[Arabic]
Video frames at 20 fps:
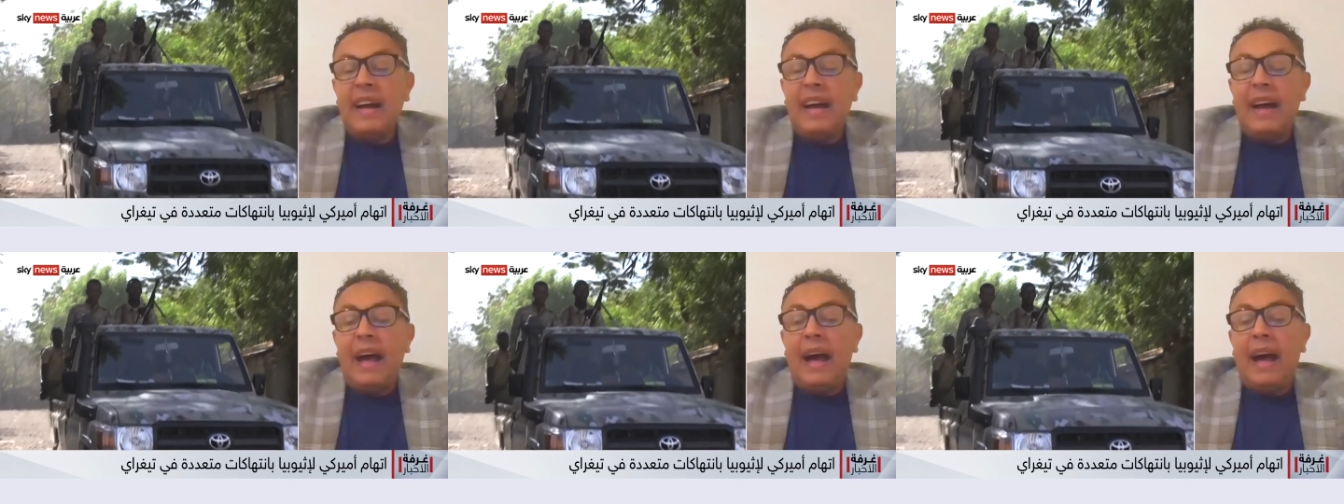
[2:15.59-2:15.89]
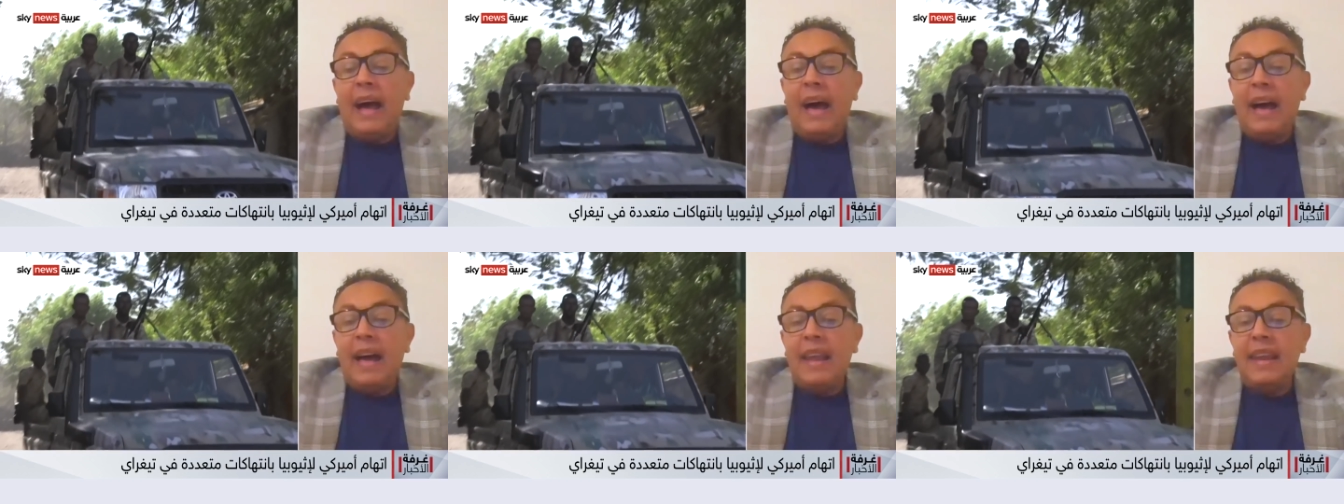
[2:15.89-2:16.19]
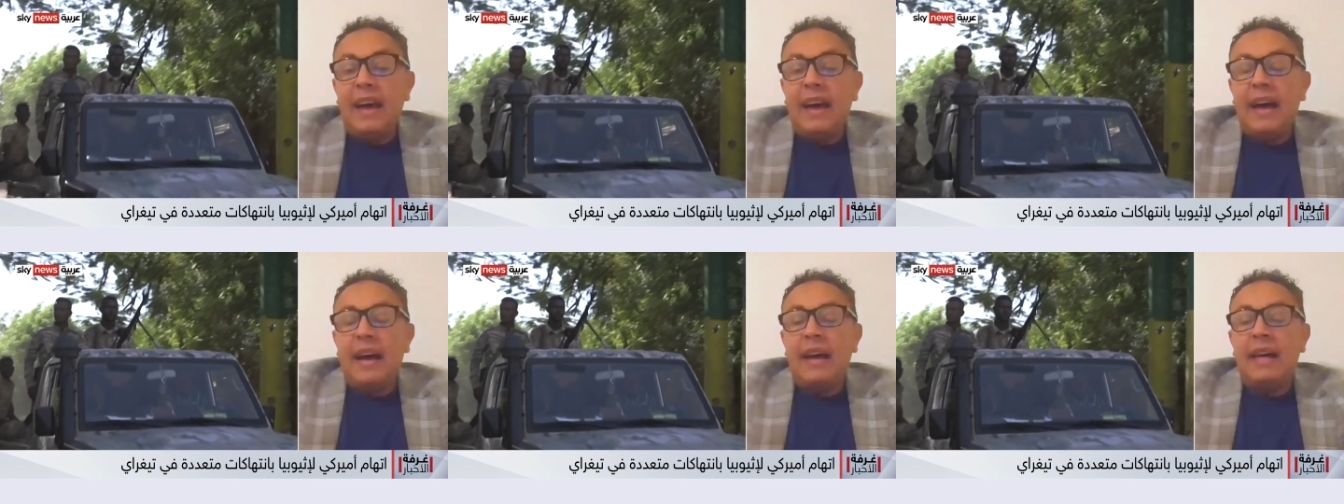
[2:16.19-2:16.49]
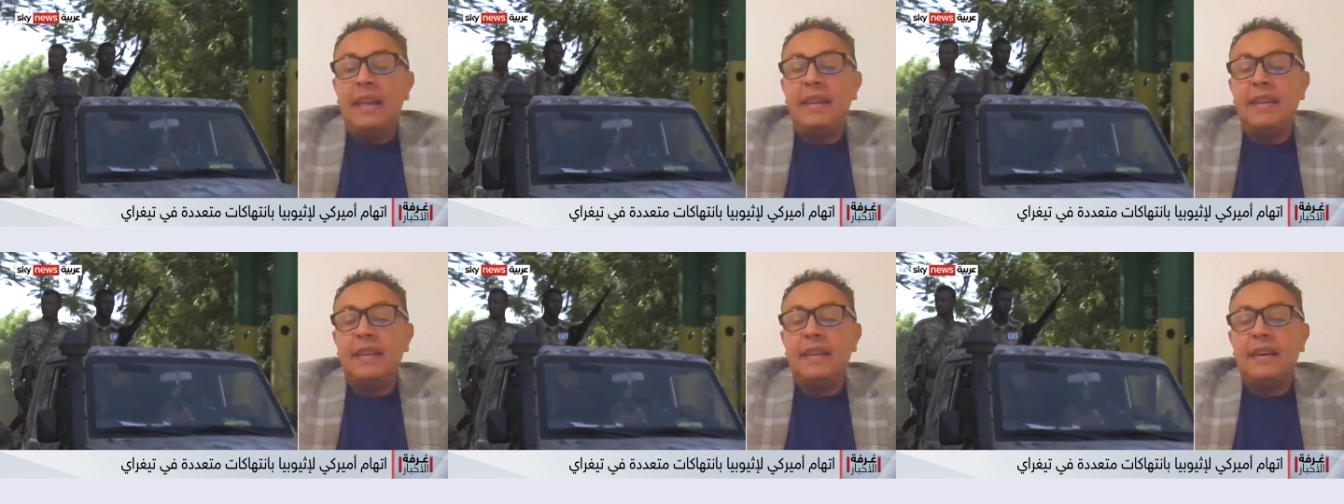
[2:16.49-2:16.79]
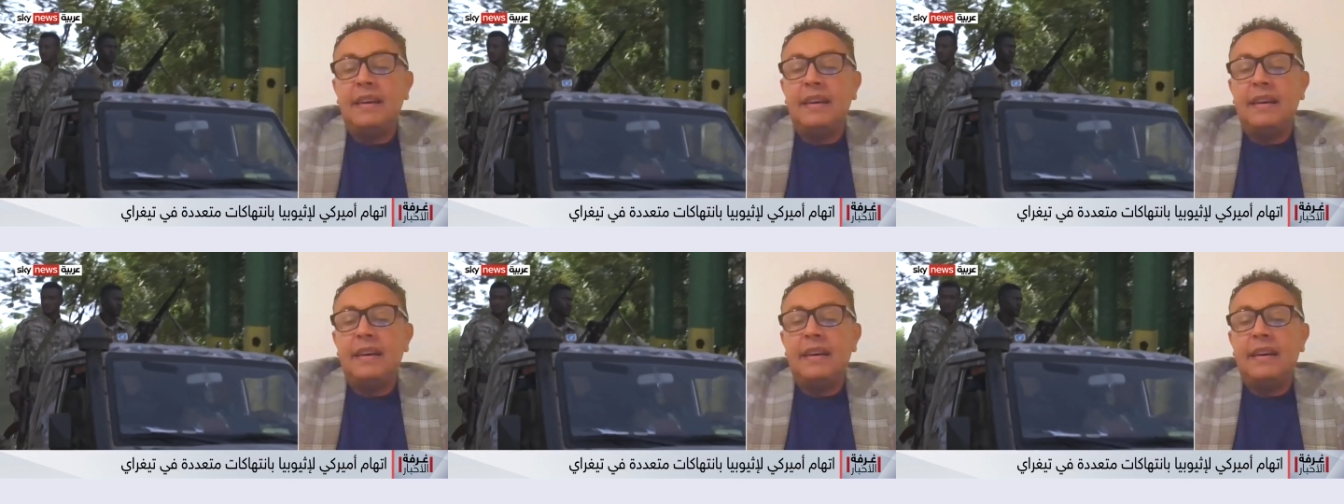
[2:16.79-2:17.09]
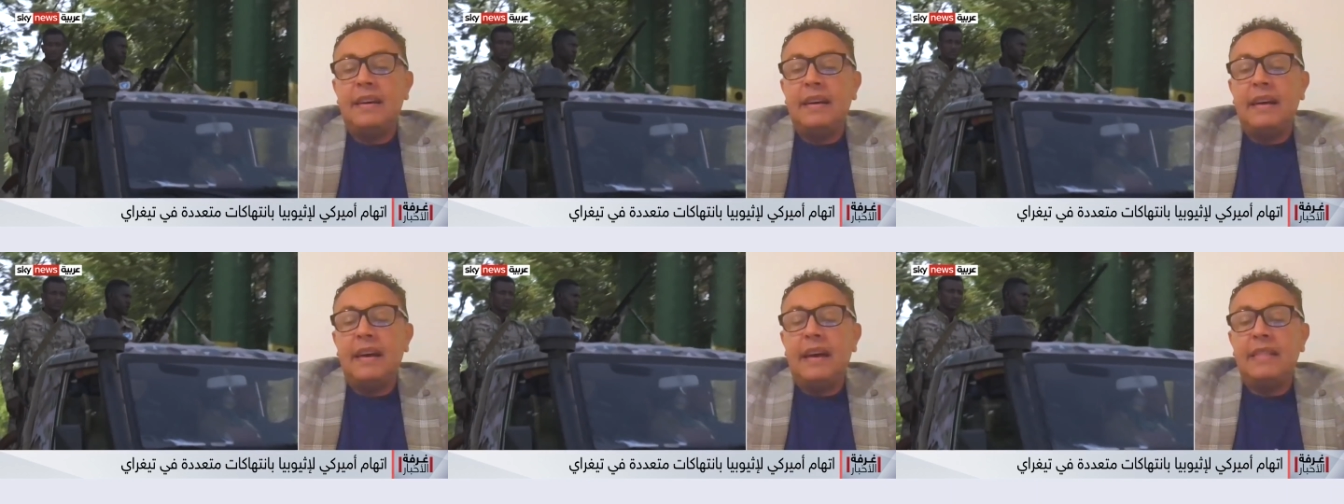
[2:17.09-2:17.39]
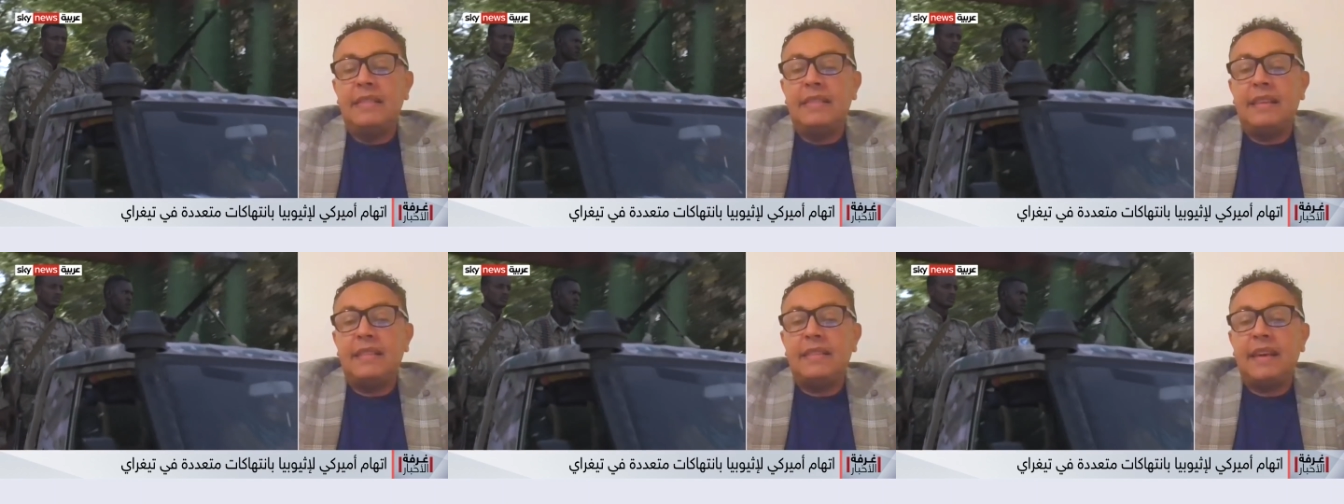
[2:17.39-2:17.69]
على
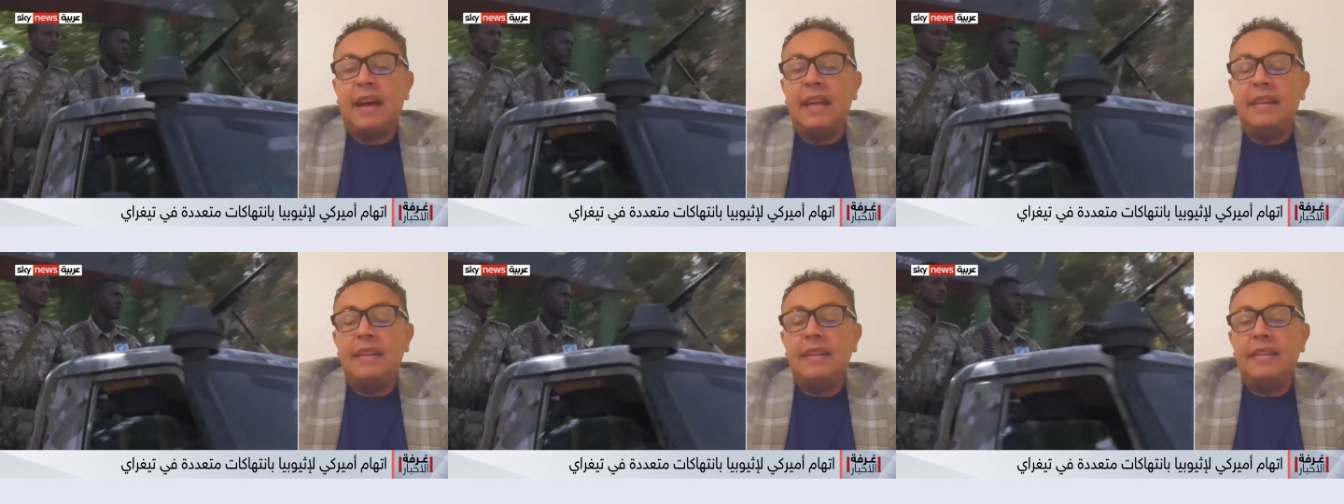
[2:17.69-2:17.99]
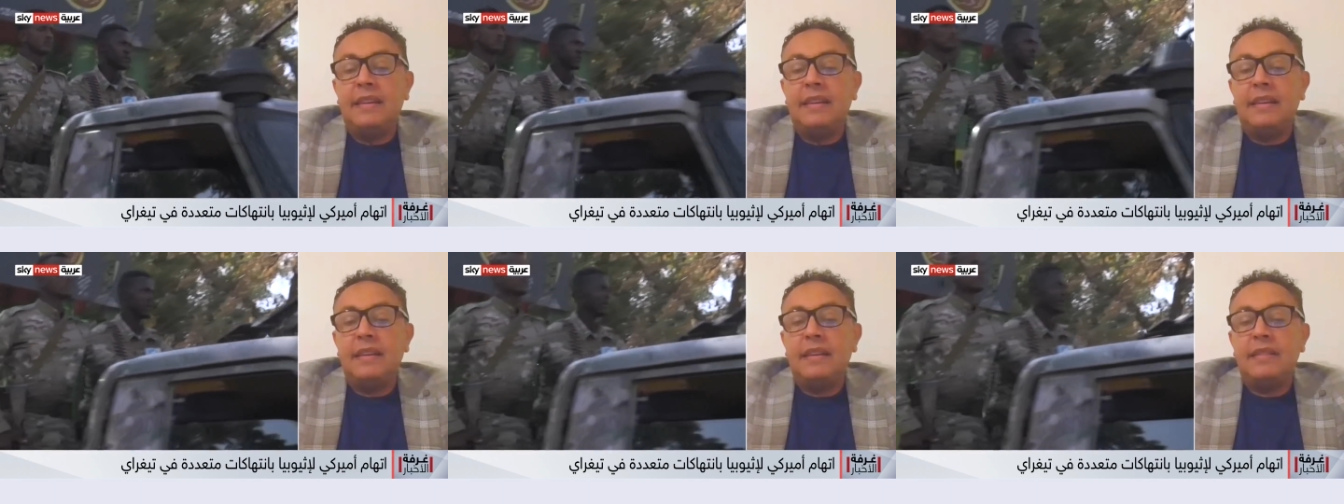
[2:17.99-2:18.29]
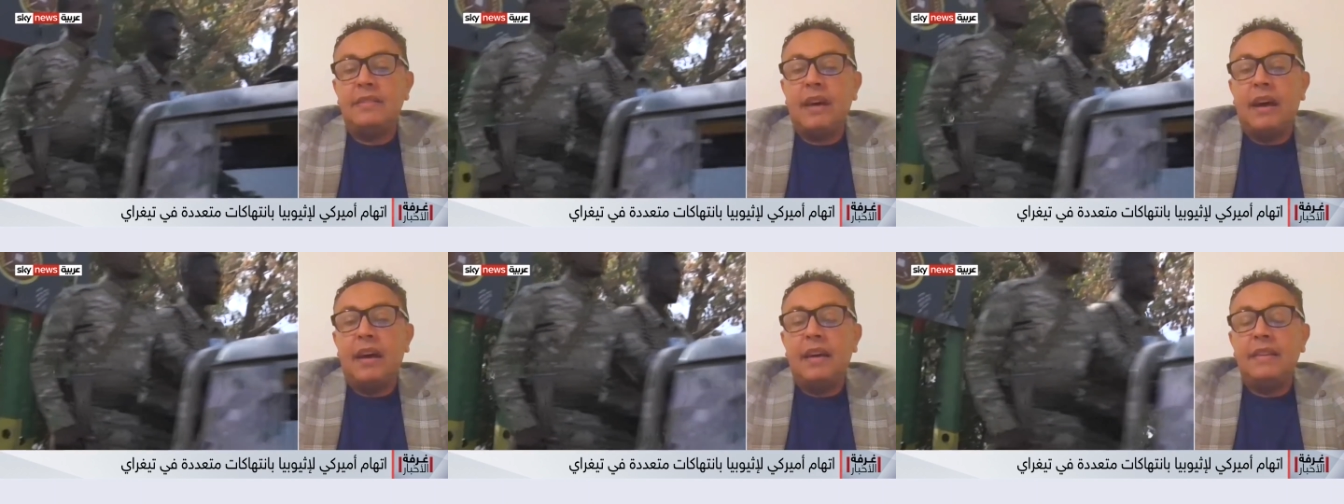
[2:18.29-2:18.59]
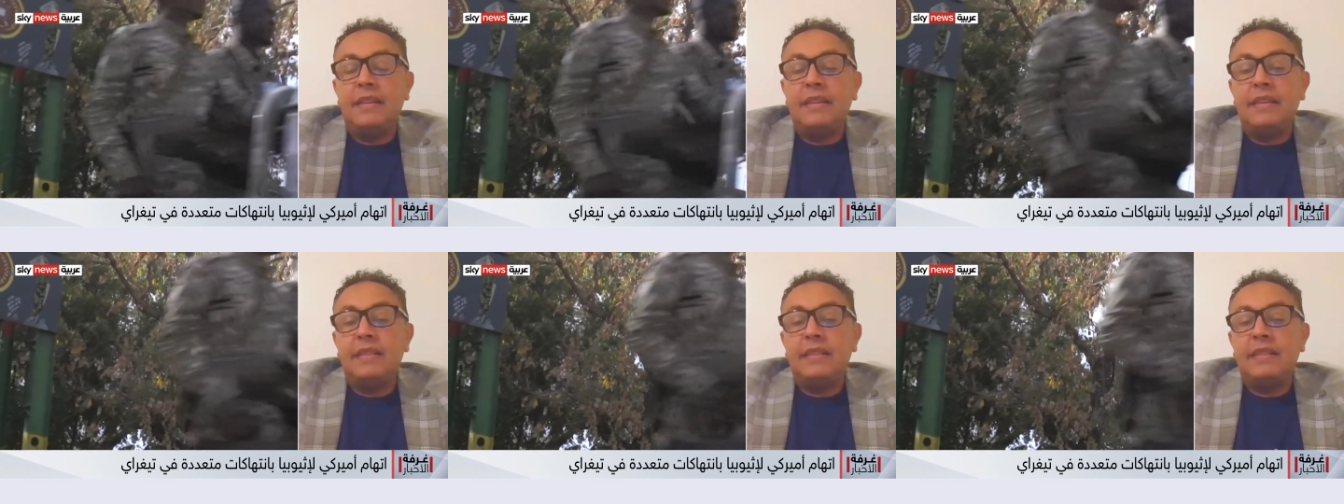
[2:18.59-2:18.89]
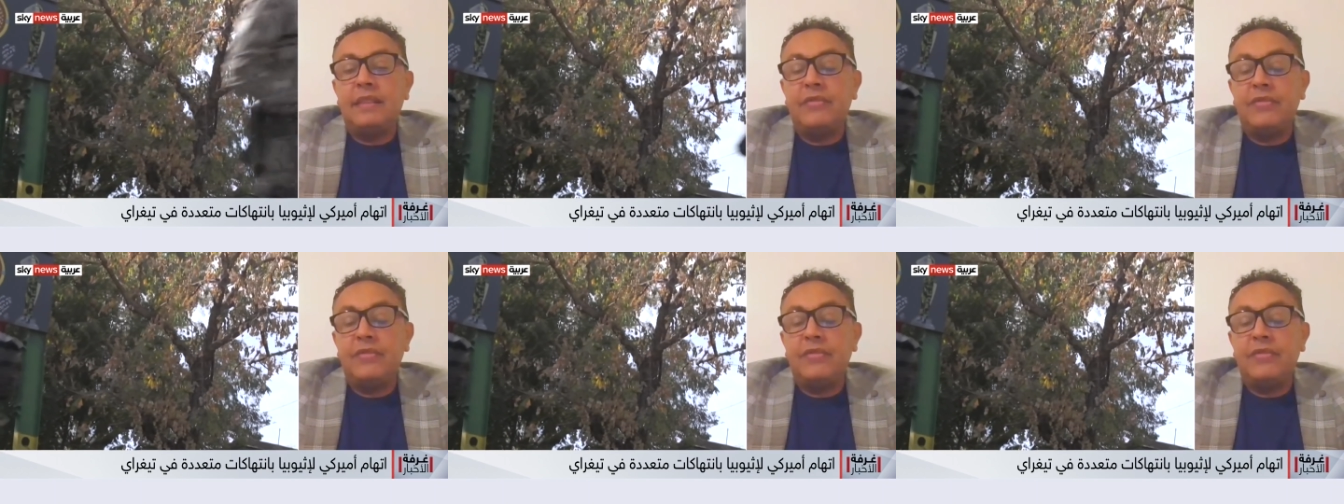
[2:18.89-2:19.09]
أن يعني تفي